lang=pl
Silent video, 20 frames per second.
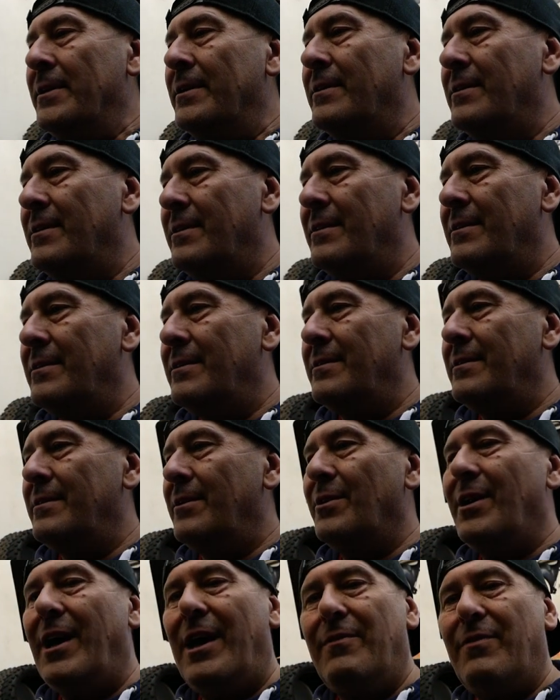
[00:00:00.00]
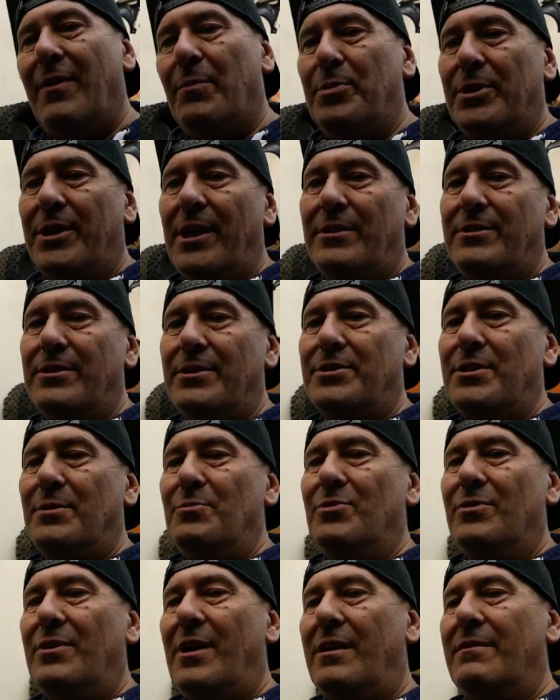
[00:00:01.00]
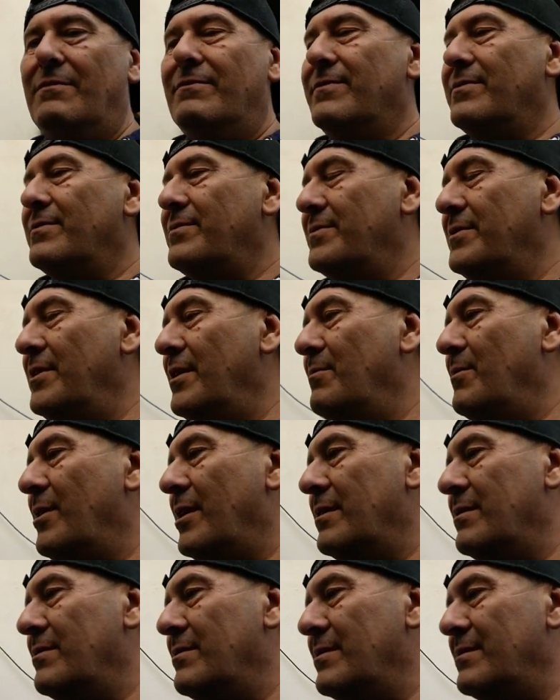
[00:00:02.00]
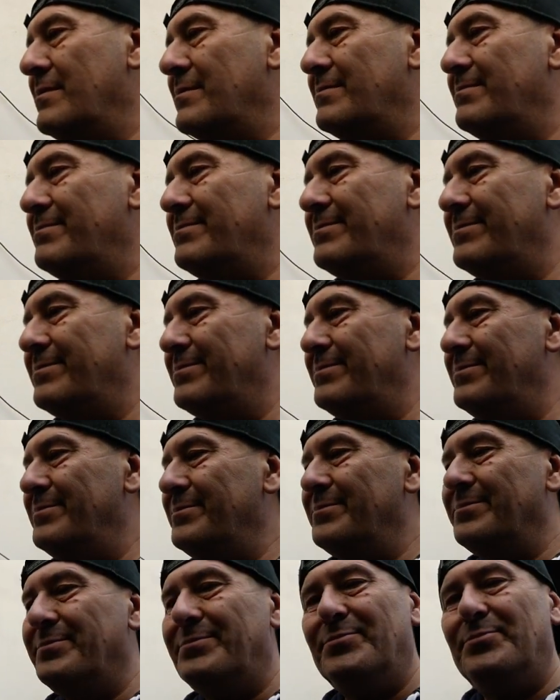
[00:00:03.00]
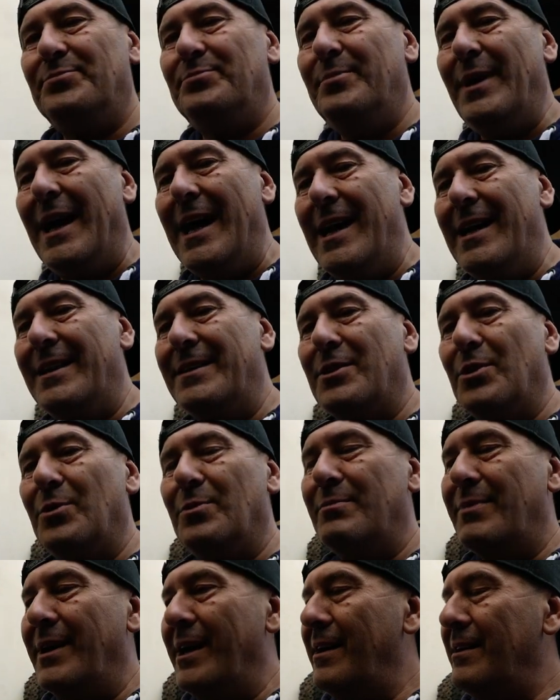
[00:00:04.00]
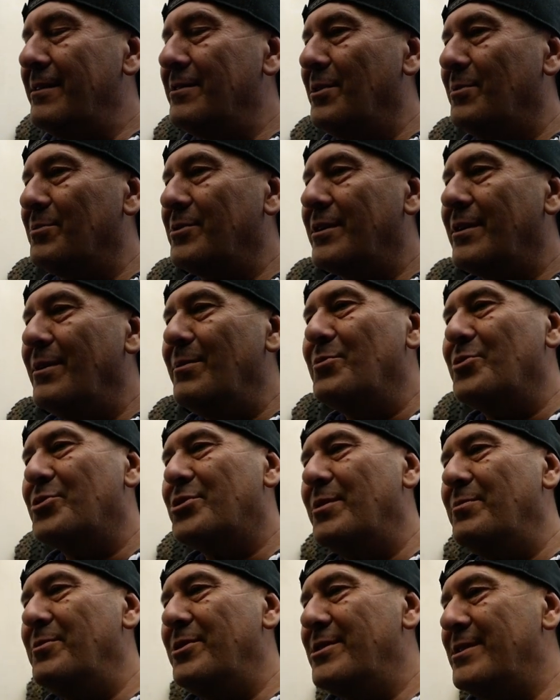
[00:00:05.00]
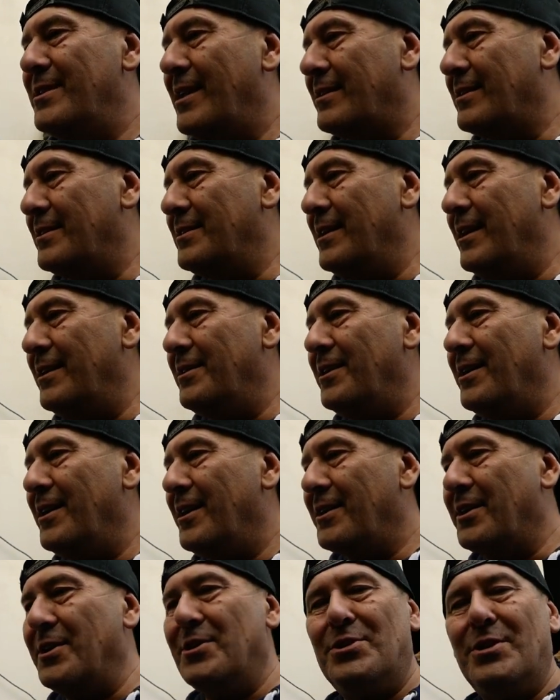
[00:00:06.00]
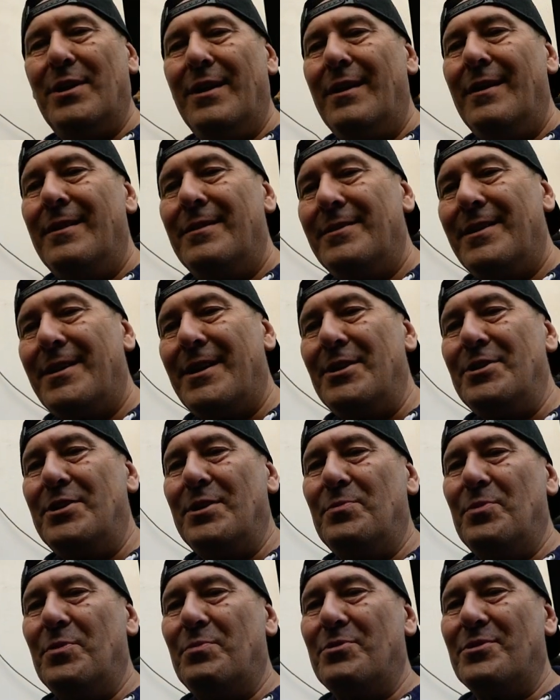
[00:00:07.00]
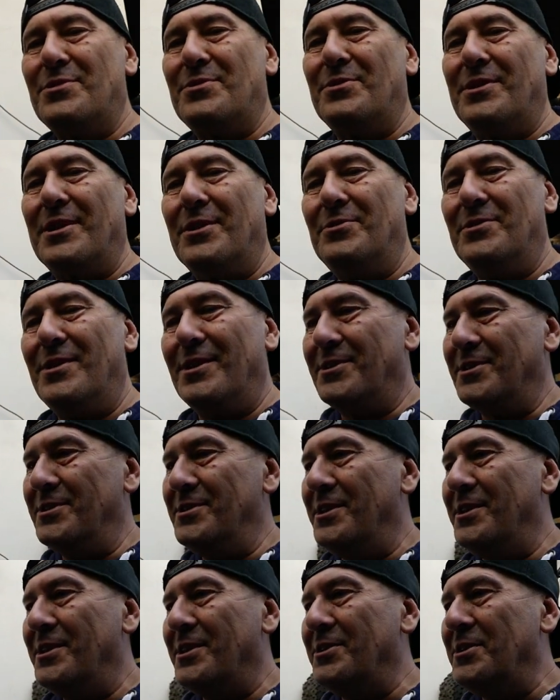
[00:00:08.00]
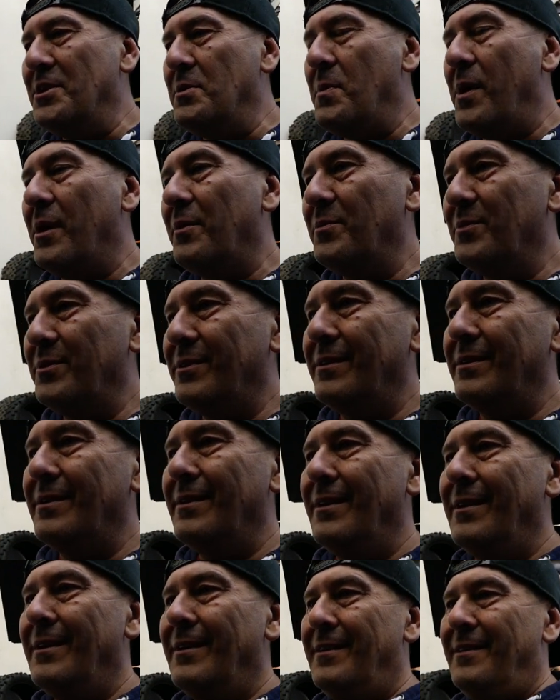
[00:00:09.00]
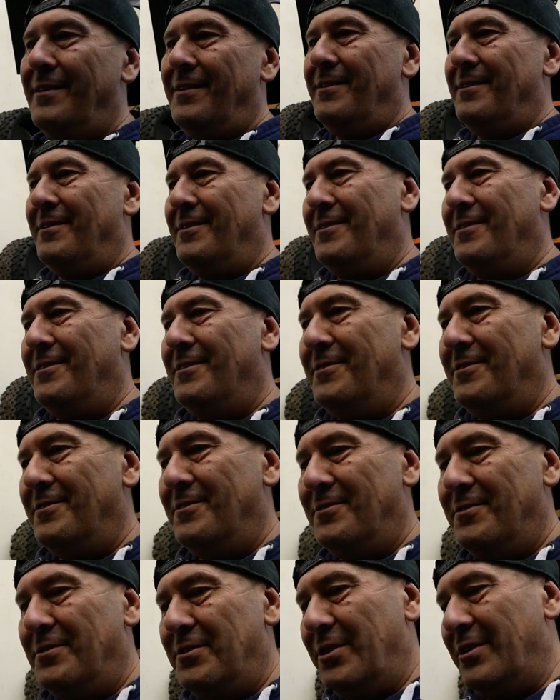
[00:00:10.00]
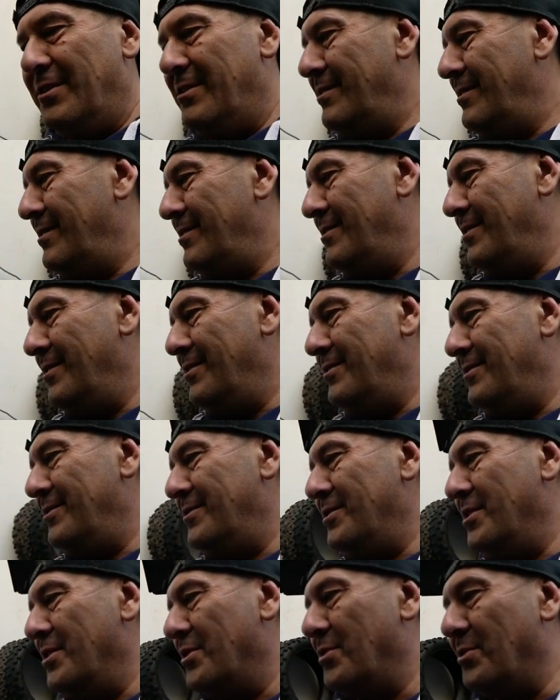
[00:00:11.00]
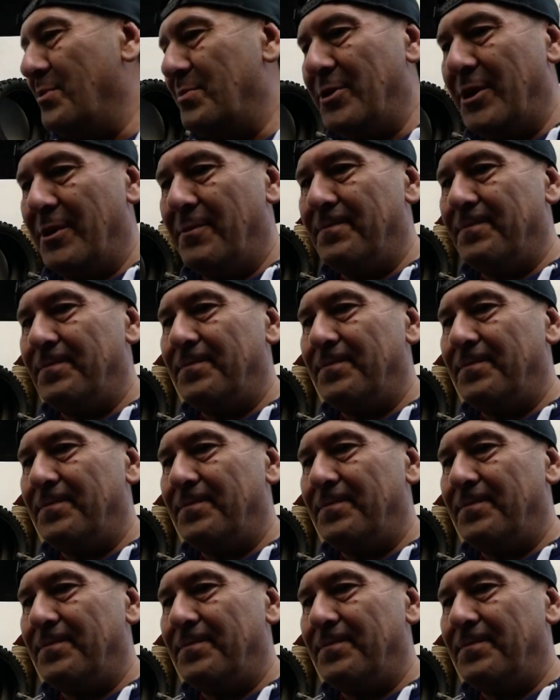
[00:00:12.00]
E, o live'a pytacie, czemu live'ów nie ma? No, będą, będą, tylko muszę mieć natchnienie jakieś. Na razie po prostu tego natchnienia nie mam i, i, i, nie, i nie robię.